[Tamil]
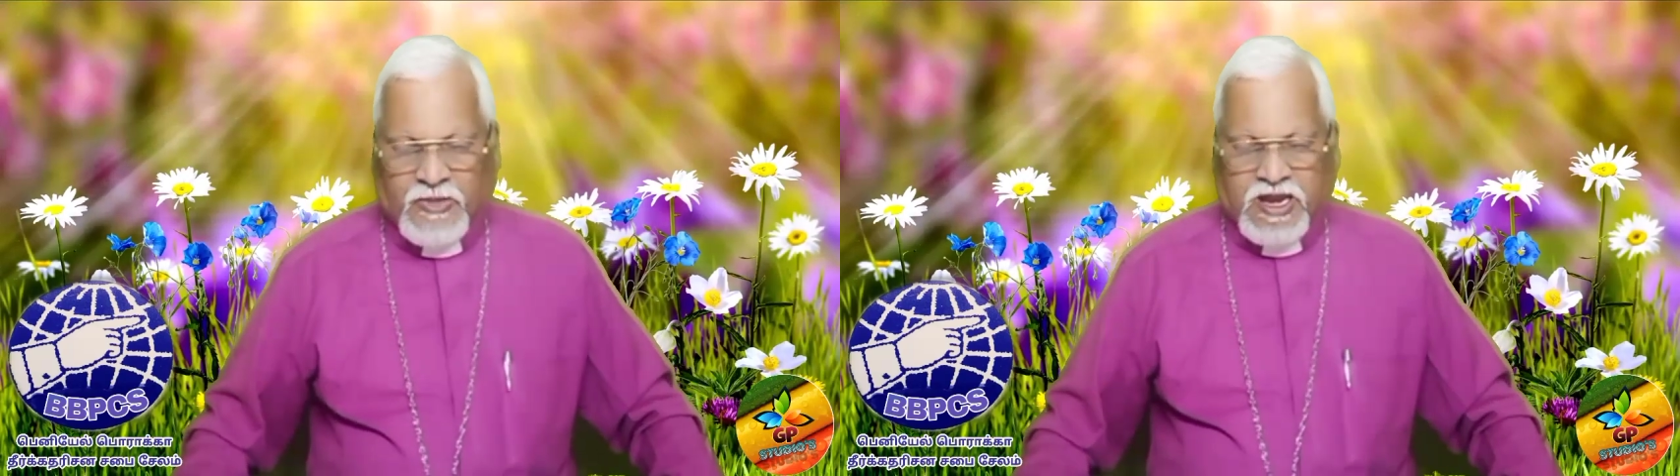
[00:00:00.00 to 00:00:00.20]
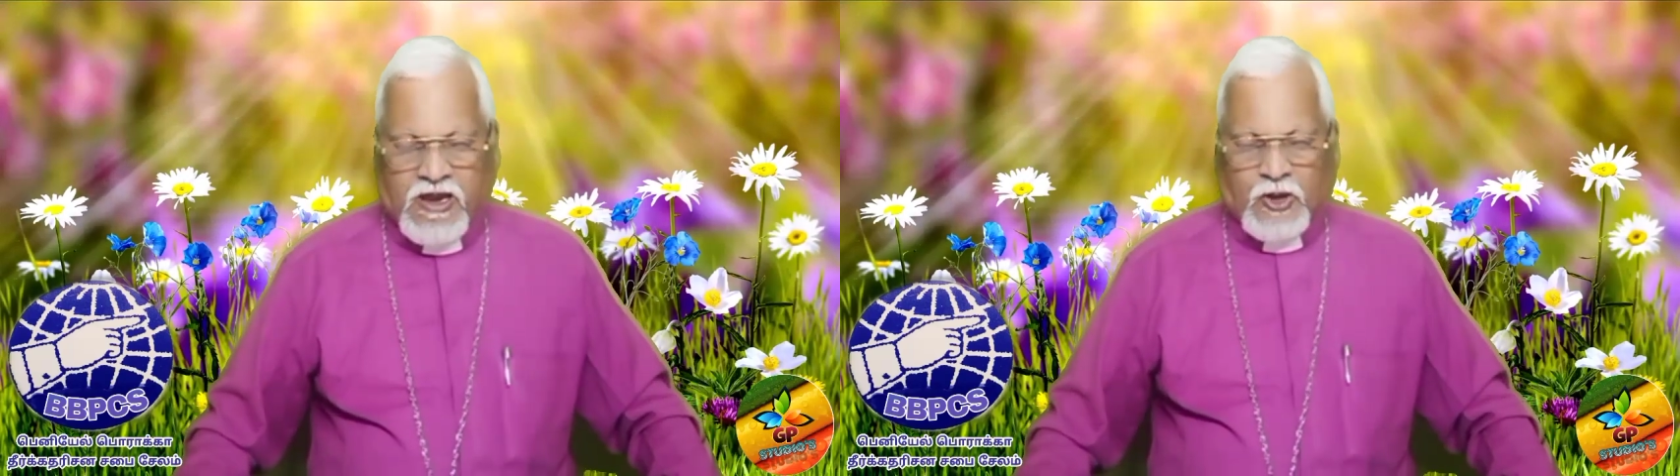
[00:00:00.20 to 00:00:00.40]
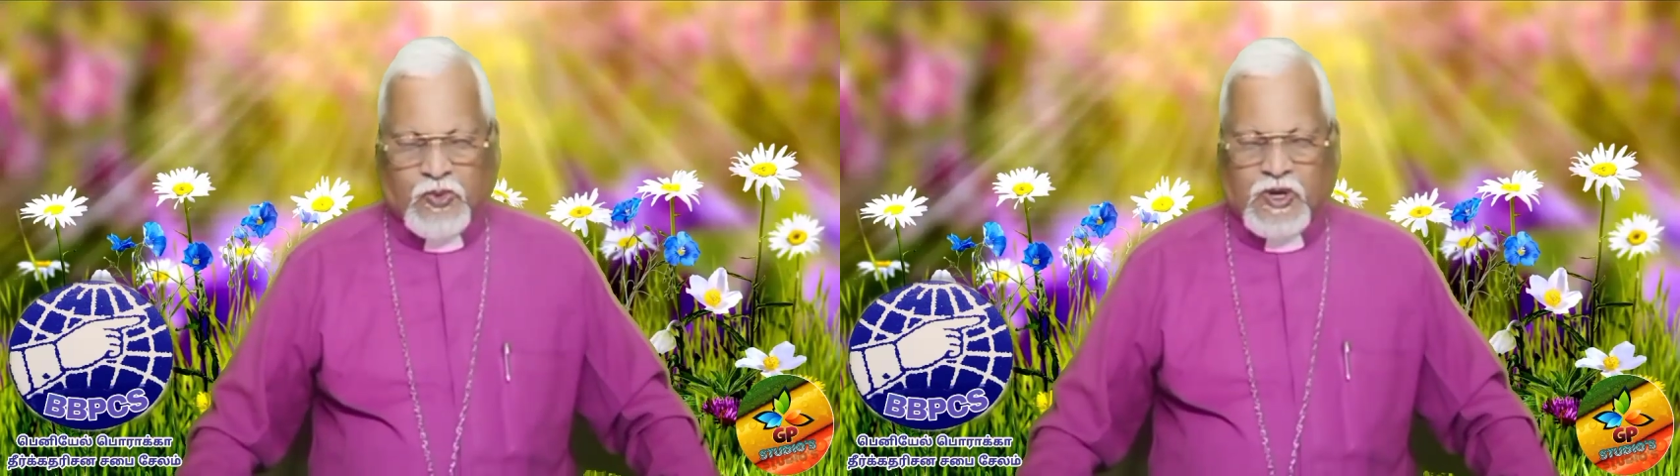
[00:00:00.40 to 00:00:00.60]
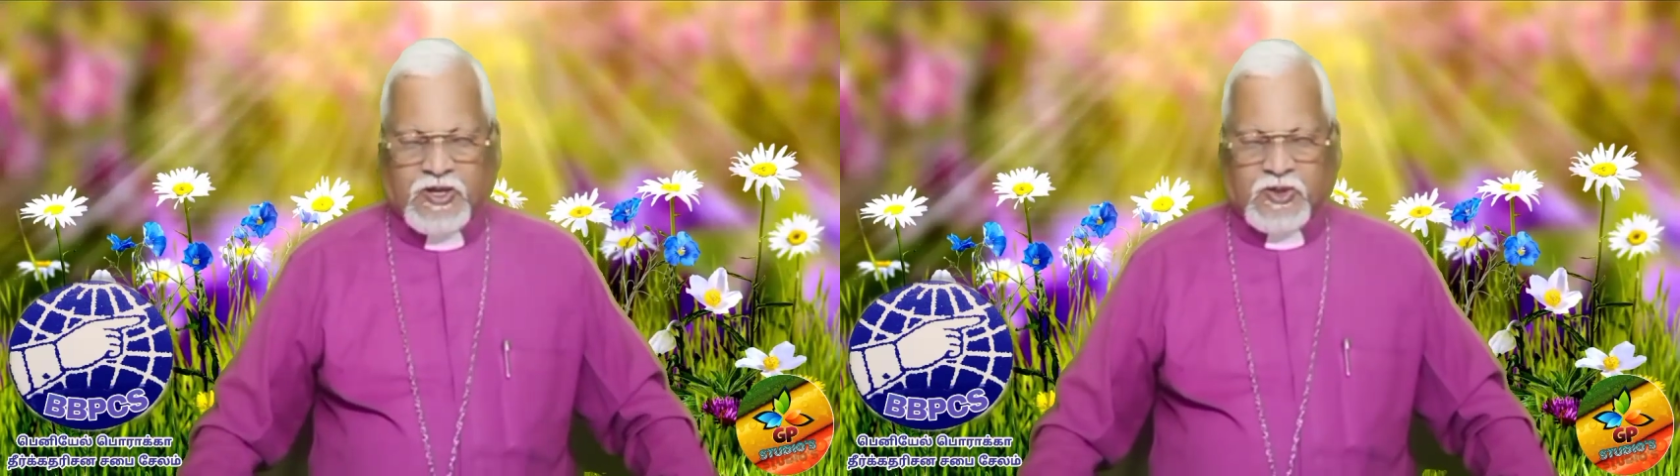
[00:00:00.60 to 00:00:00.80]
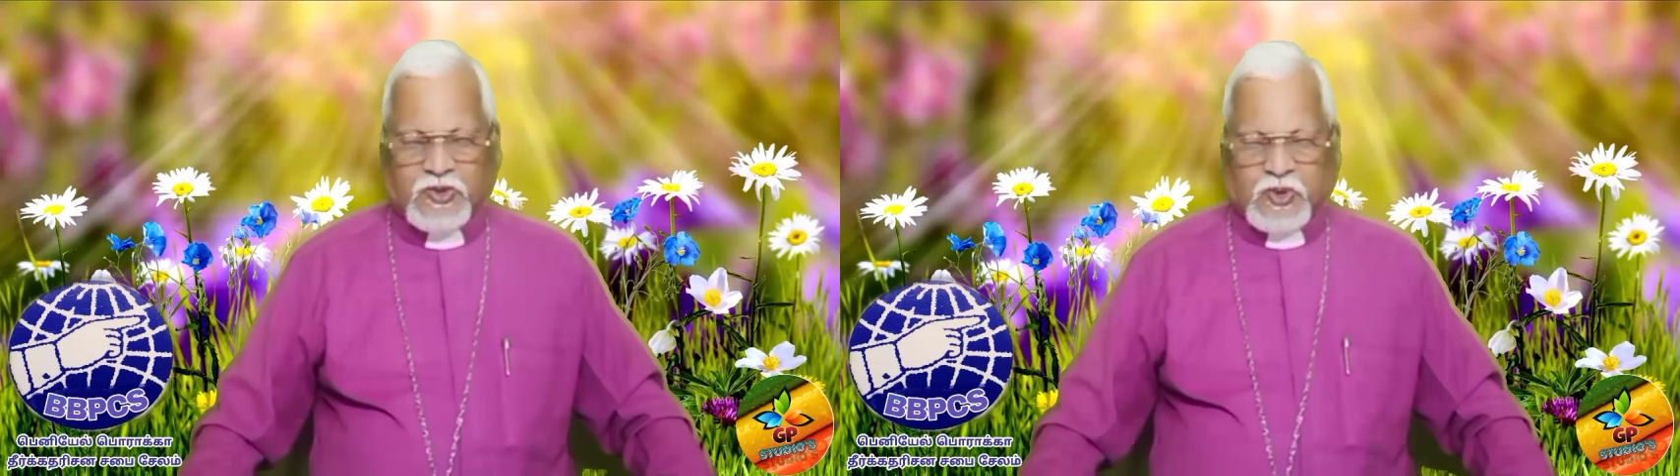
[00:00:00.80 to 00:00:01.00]
மெய்யாக
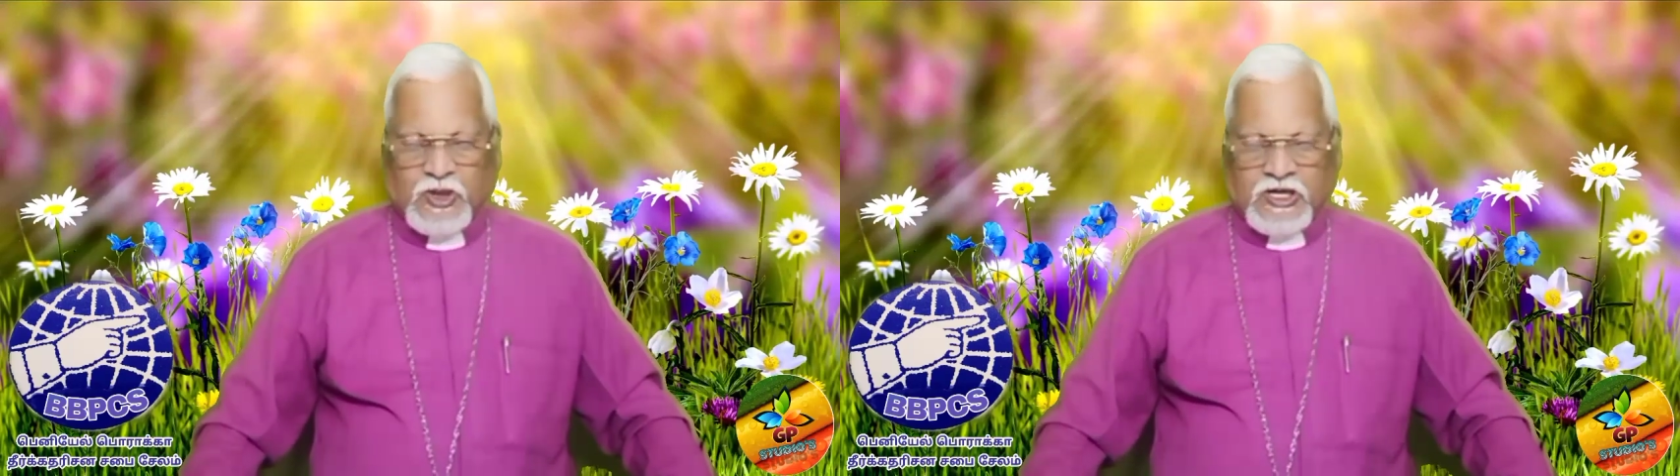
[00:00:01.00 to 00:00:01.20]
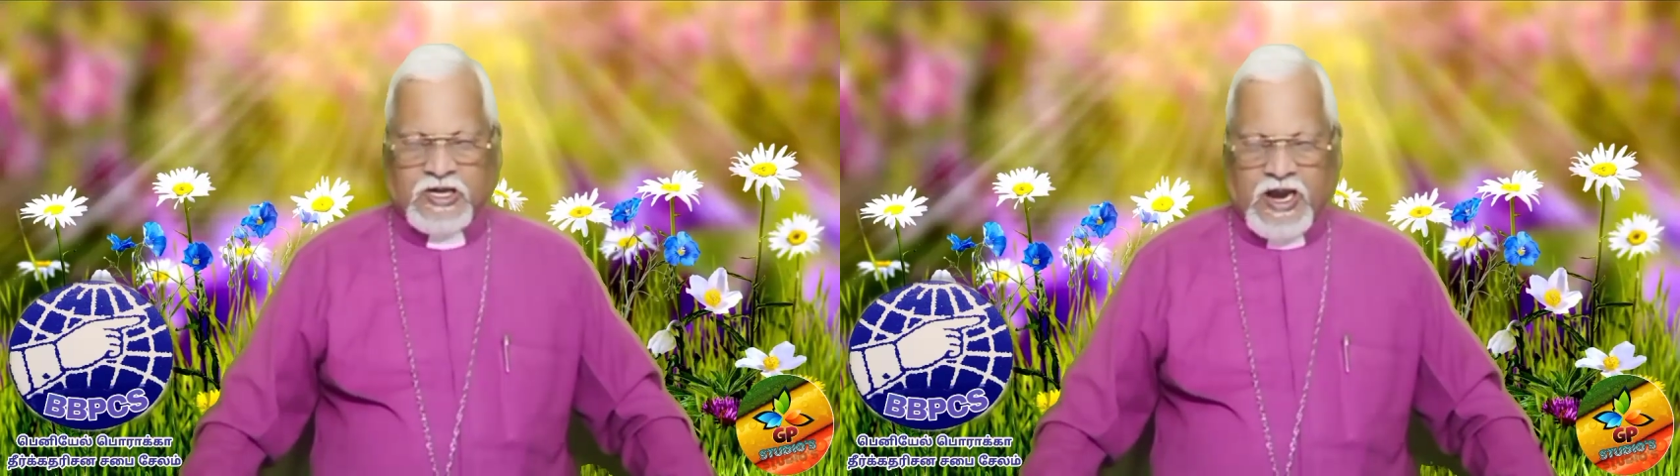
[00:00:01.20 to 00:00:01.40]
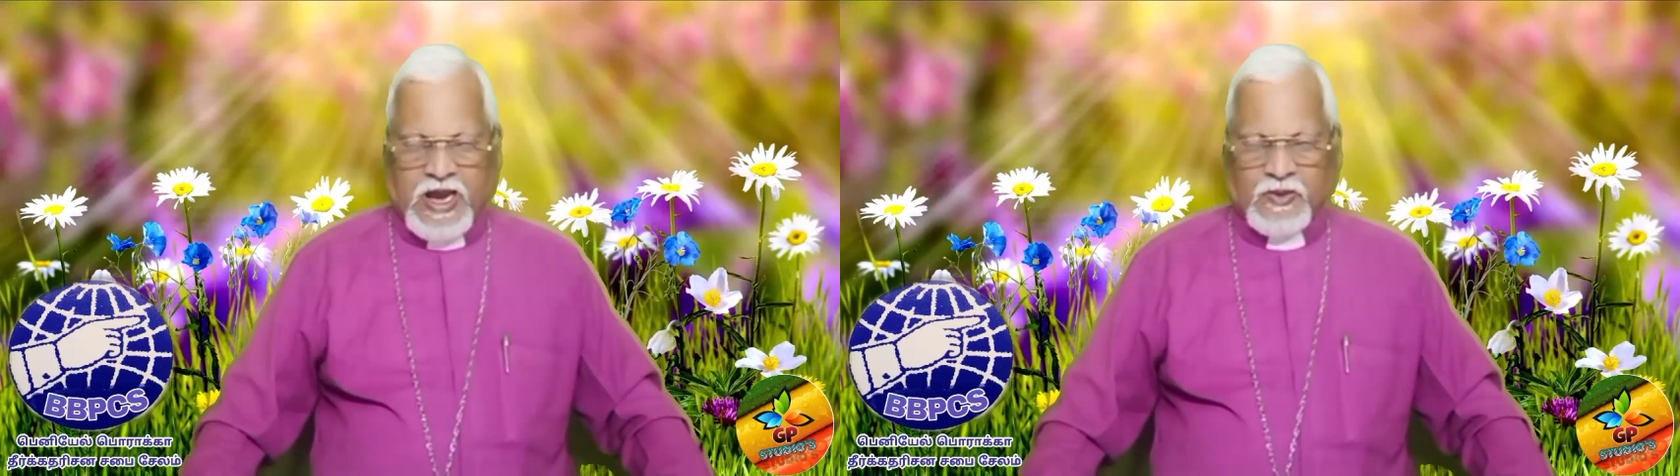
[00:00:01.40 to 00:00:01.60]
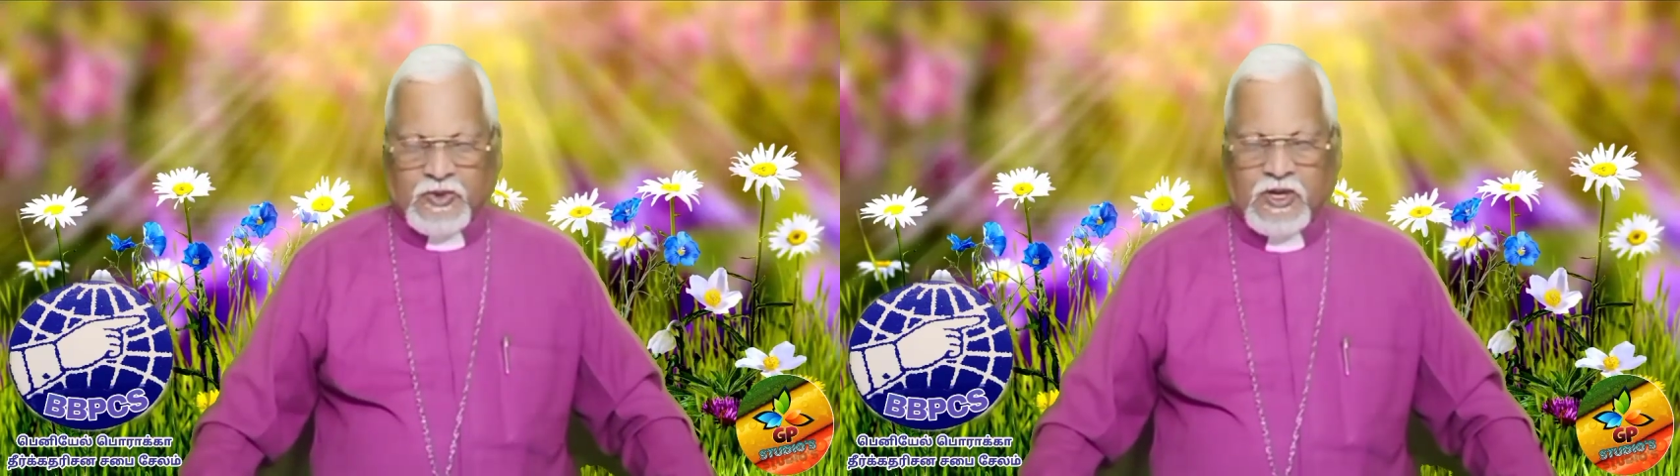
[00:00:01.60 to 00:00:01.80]
உங்களுக்கு சொல்லுகிறேன்